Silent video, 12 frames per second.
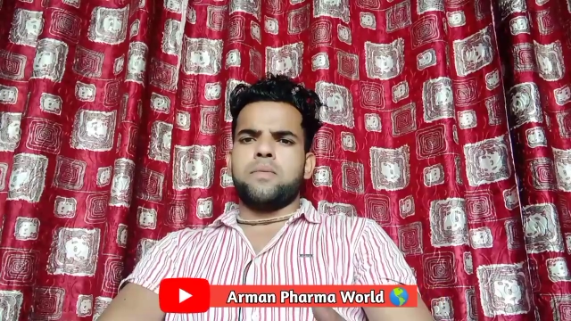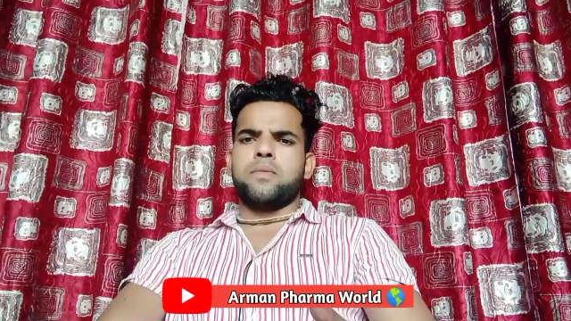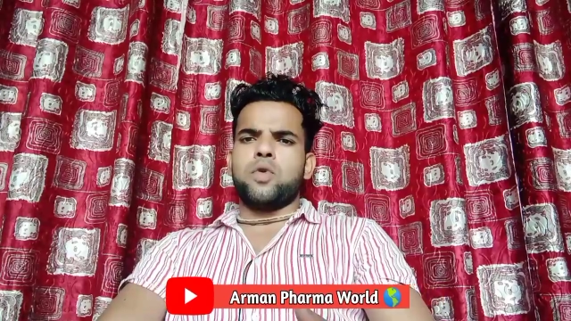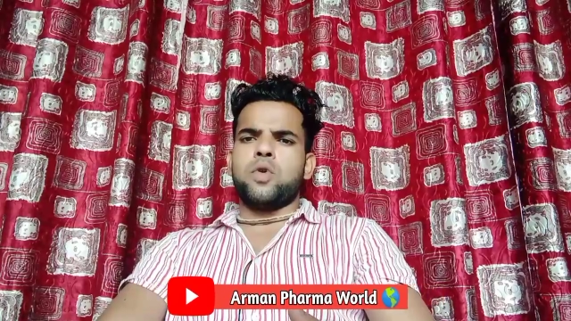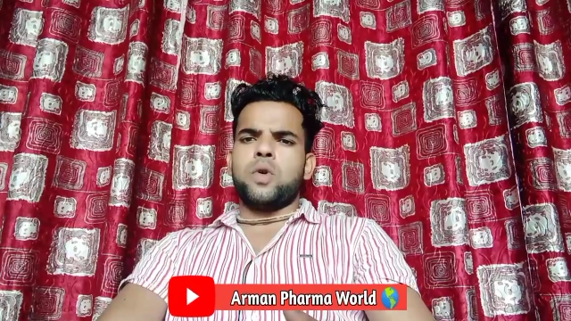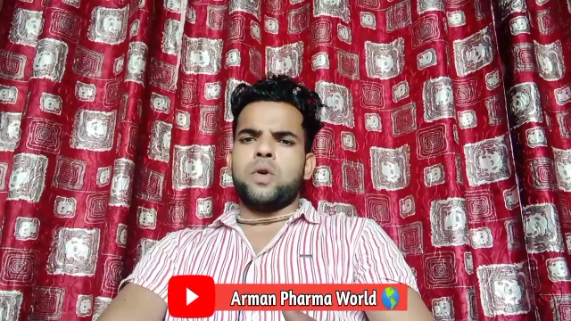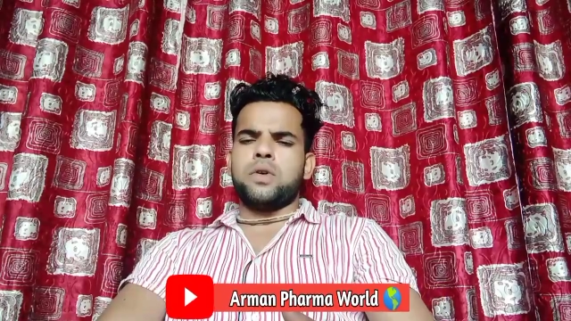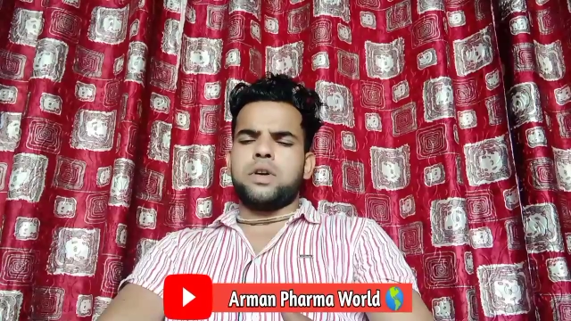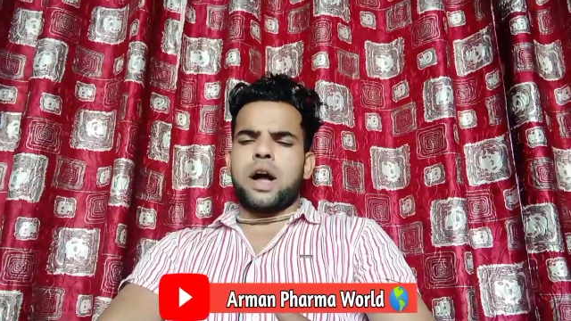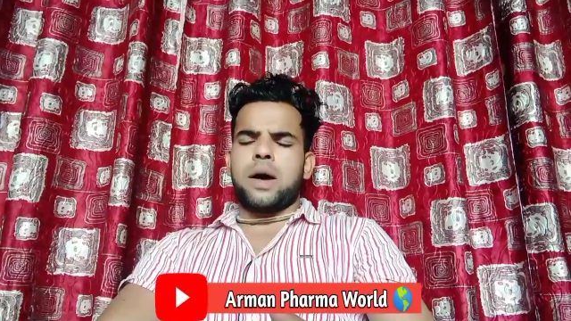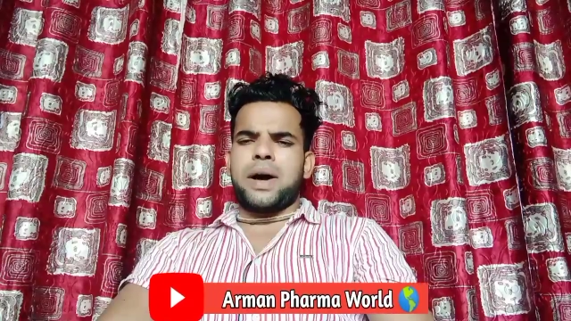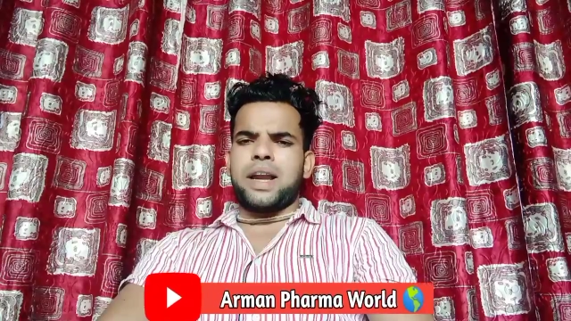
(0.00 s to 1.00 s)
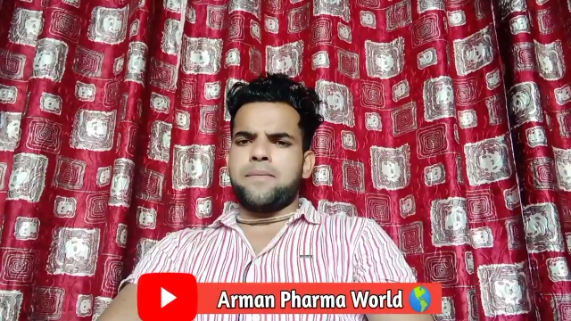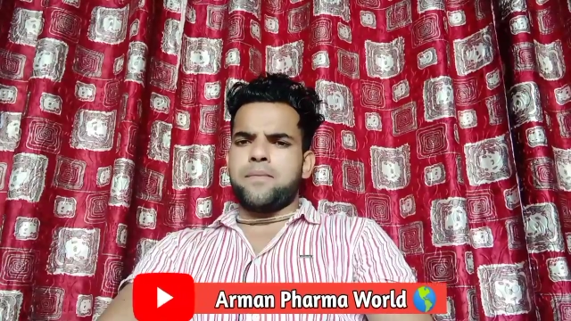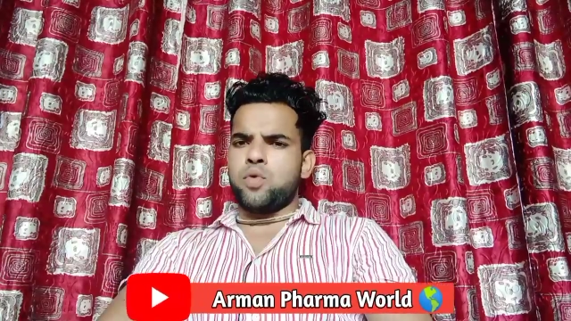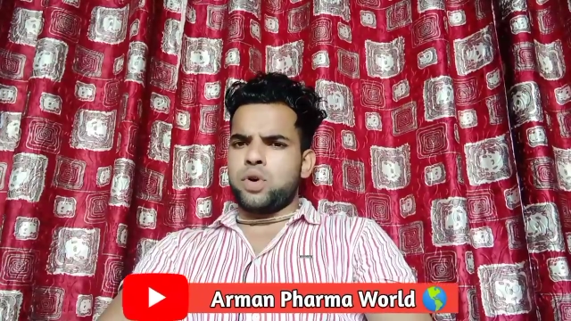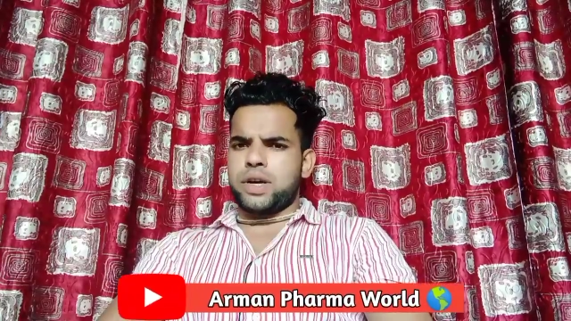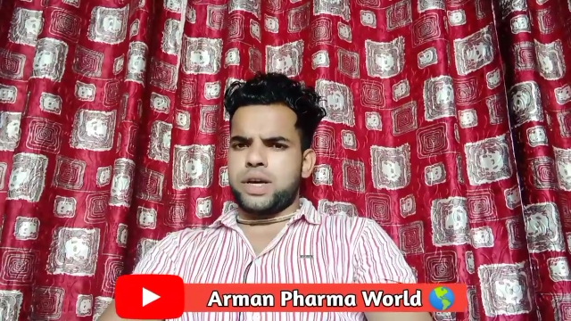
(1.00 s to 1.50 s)
वो हमारे
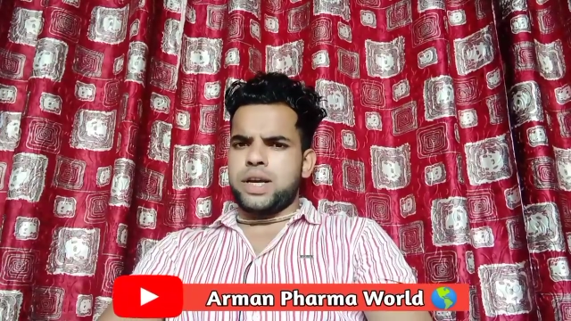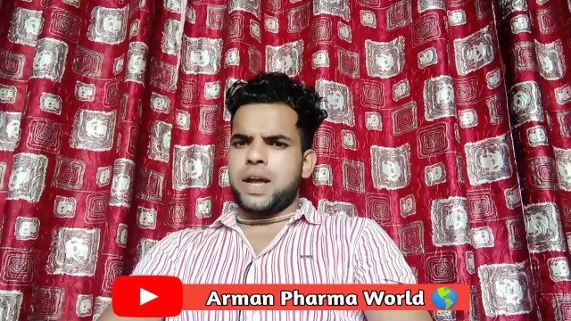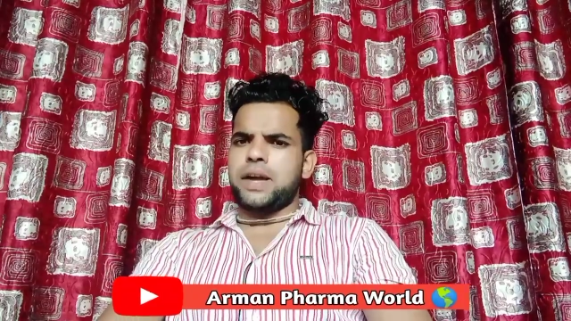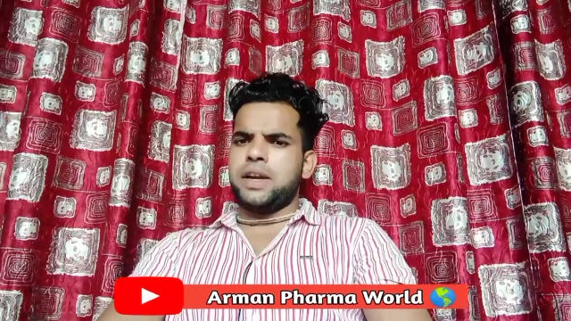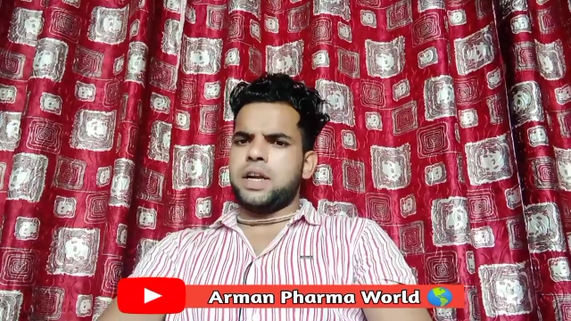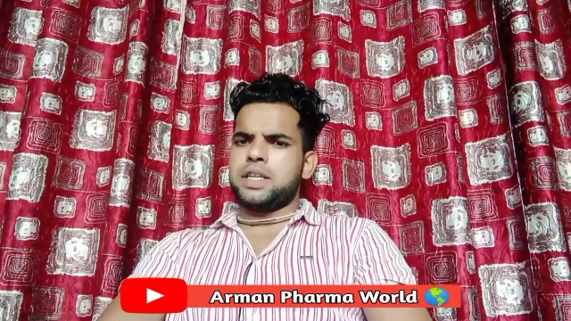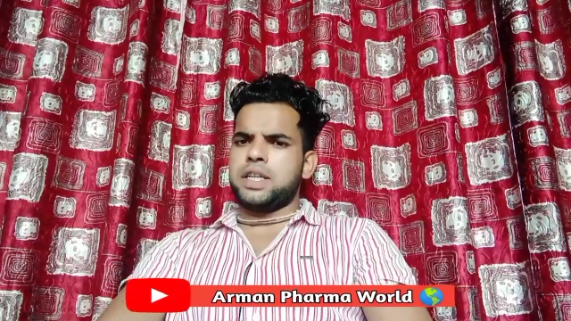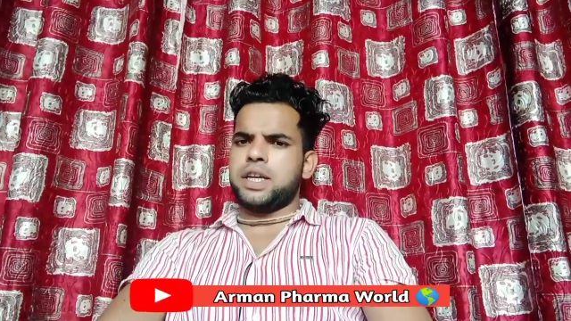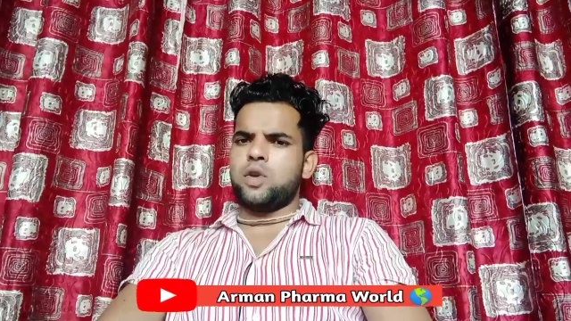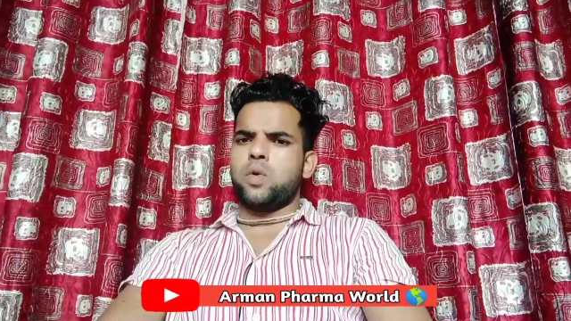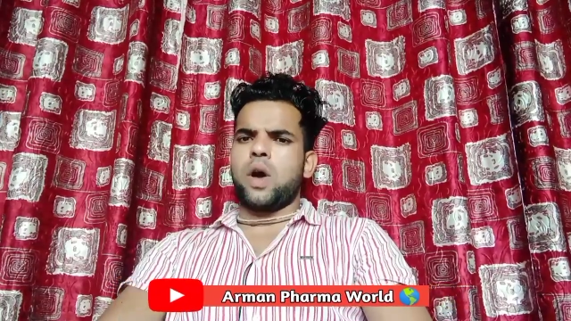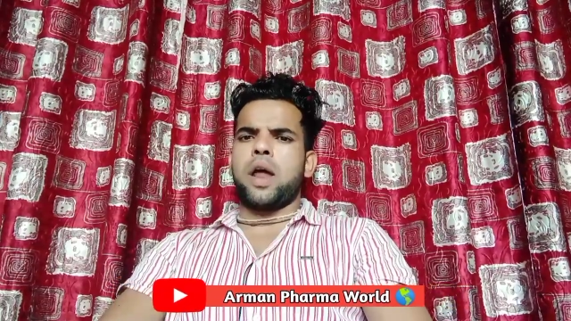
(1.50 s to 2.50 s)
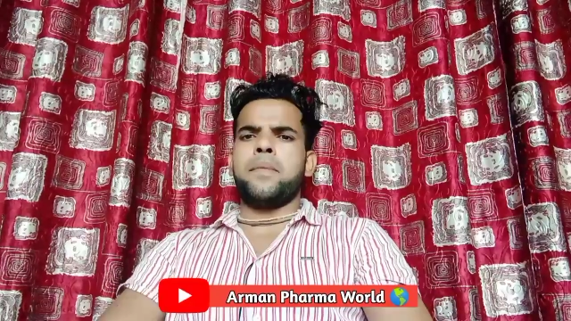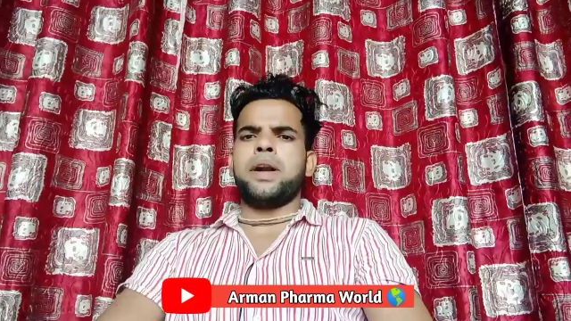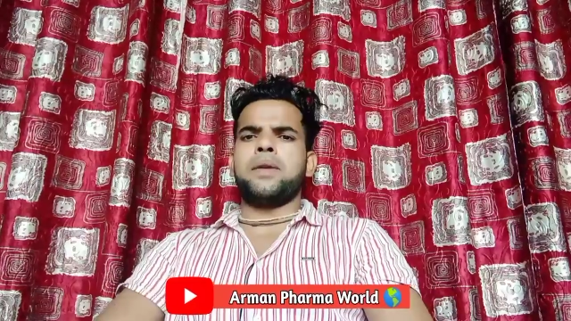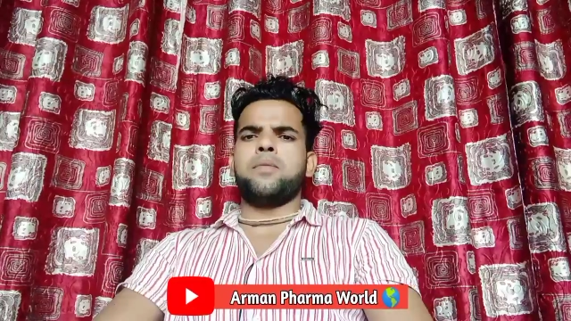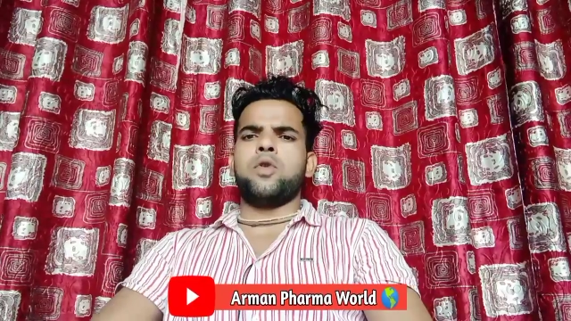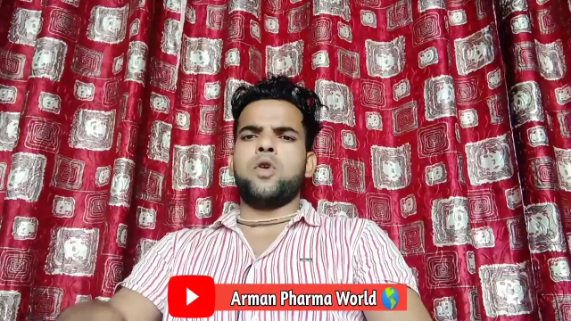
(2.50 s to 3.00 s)
भूख की या एनर्जी की
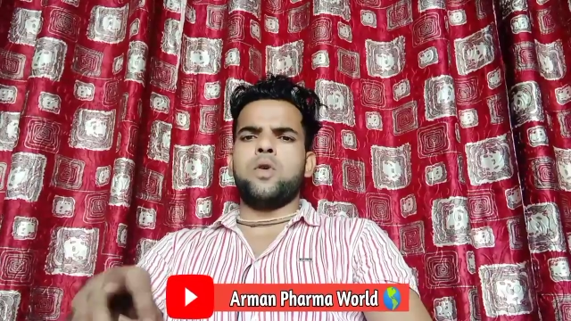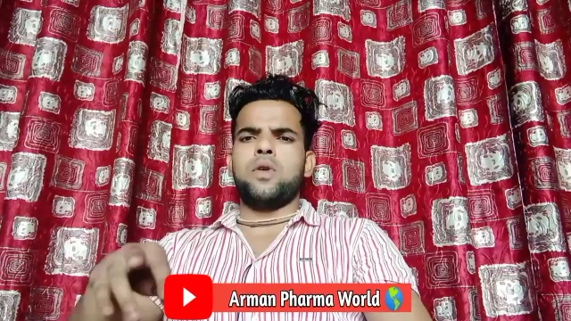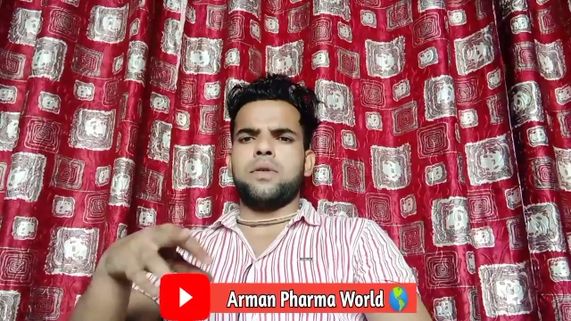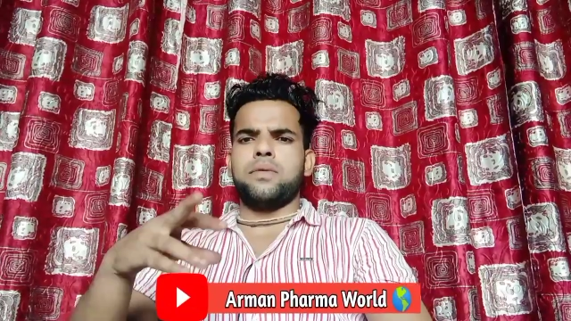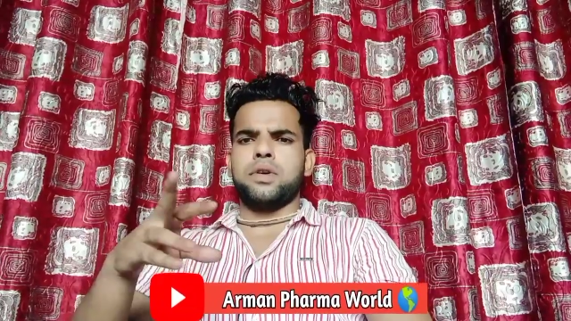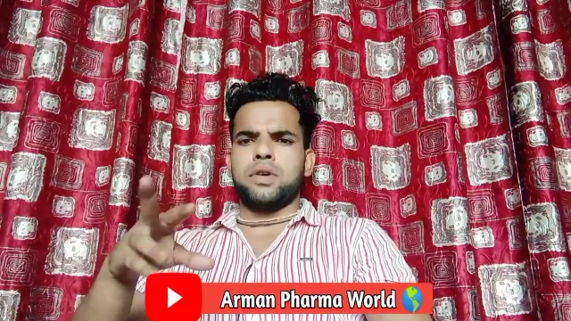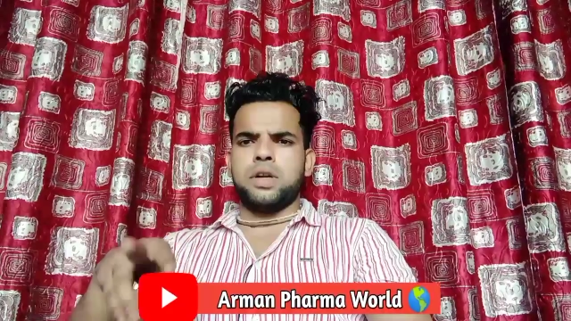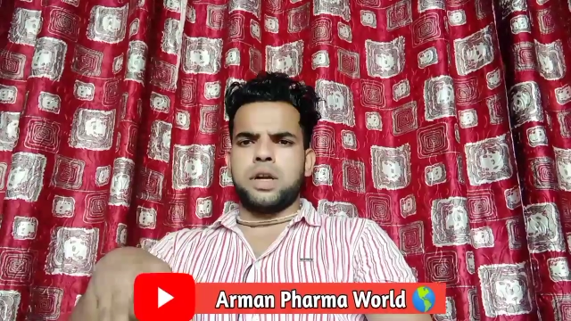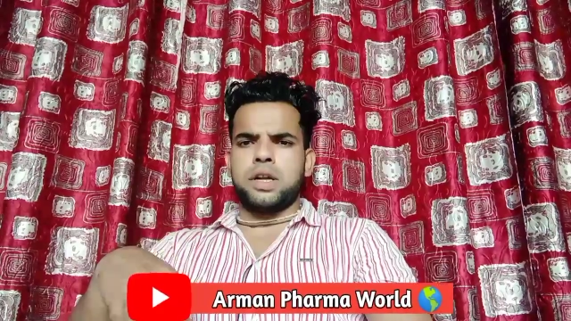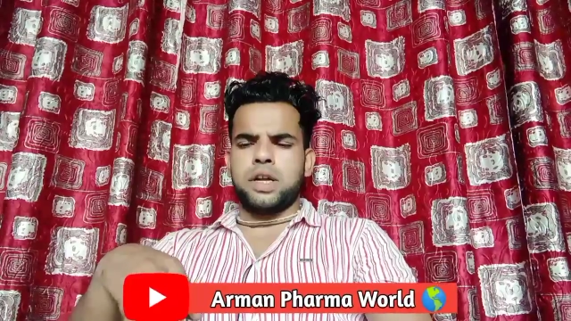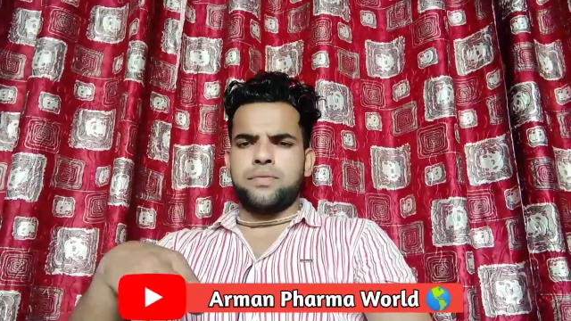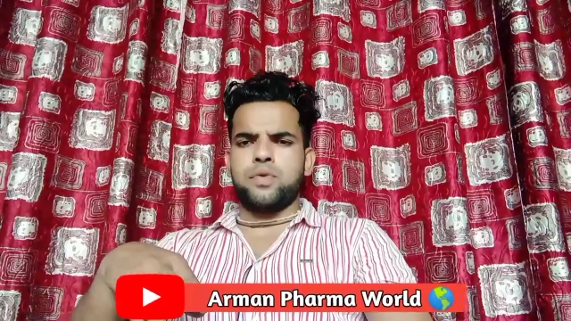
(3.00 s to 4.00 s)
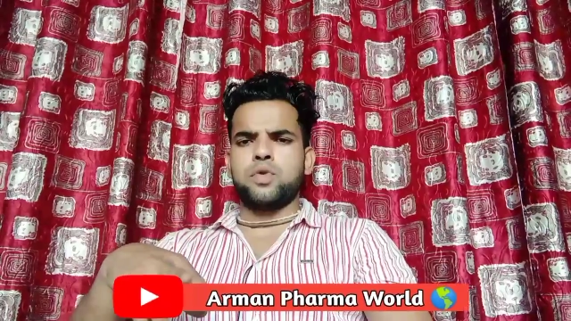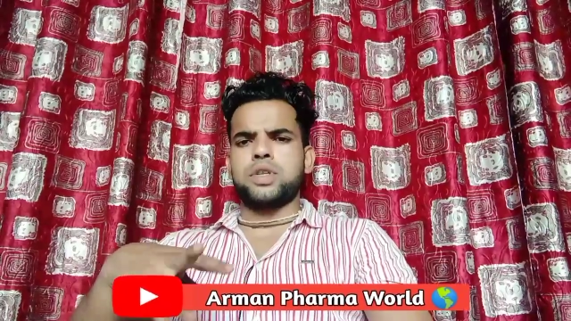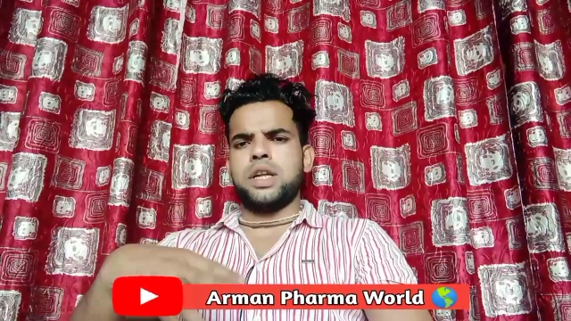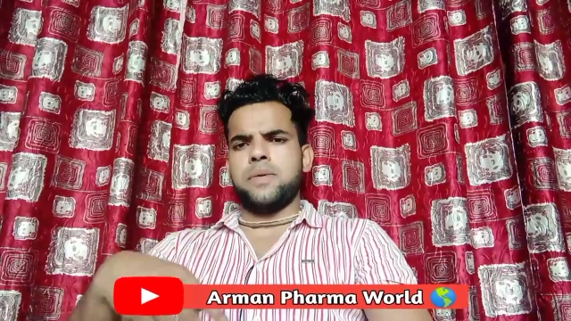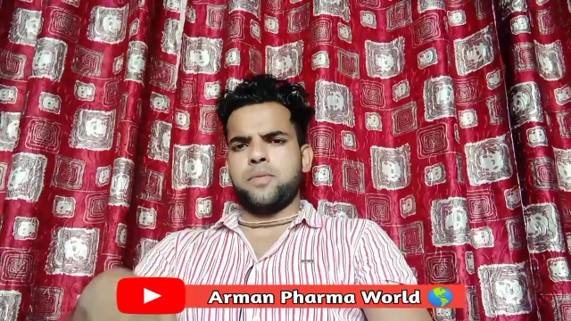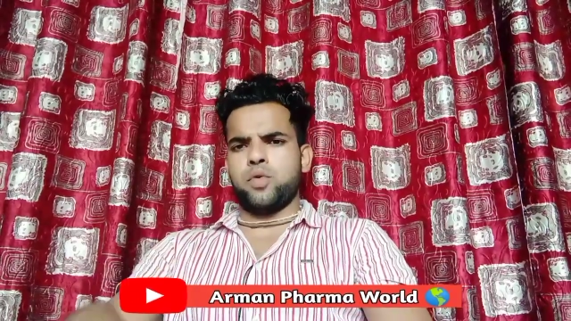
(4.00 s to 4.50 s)
रिक्वायरमेंट वो इन्फ्यूज़न ही